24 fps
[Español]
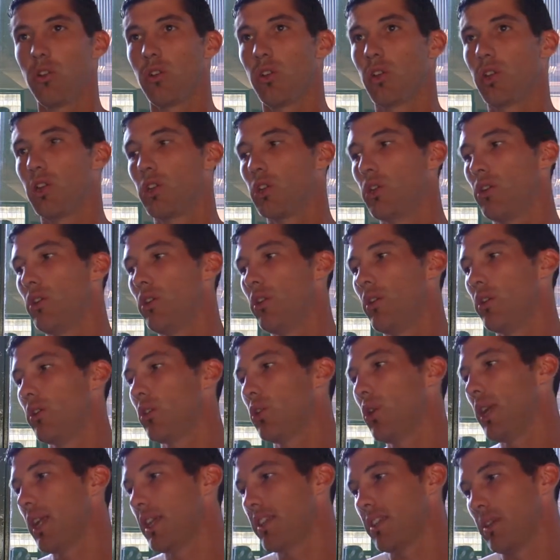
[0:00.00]
creo que todo,
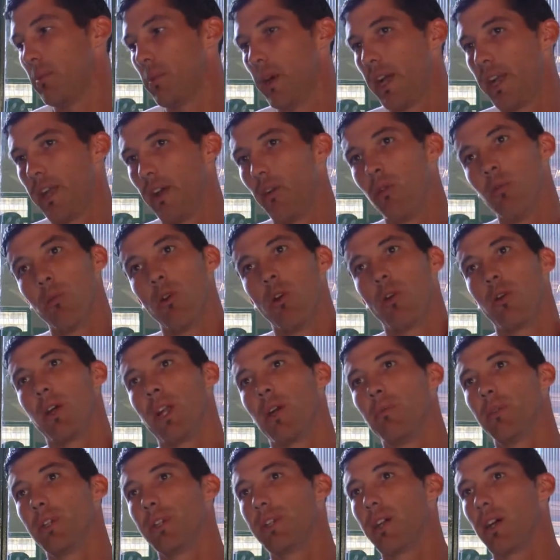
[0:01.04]
toda la semana es un volver
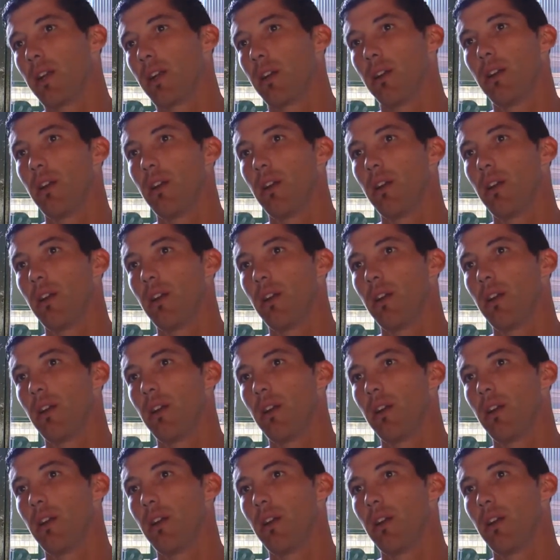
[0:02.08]
a empezar.